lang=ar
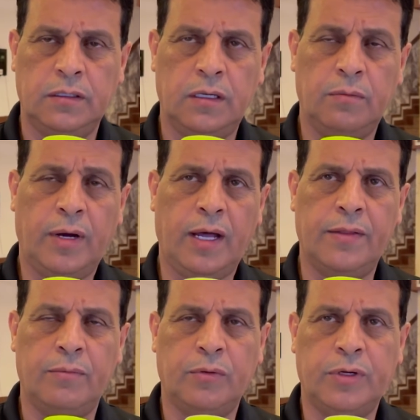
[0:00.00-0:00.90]
البعض
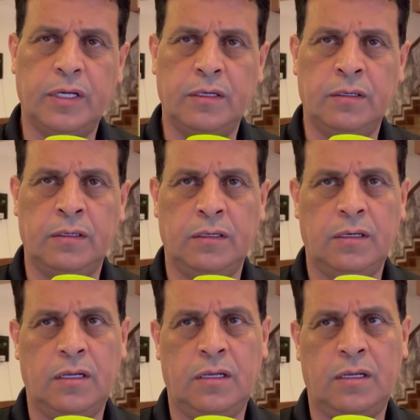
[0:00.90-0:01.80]
ممكن
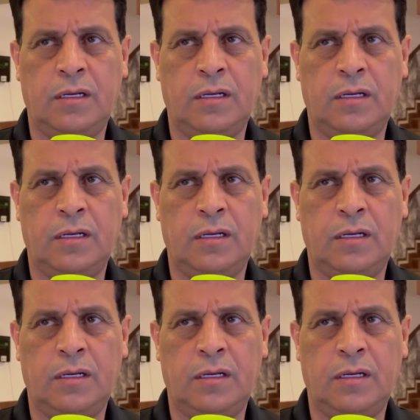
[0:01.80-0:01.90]
آه،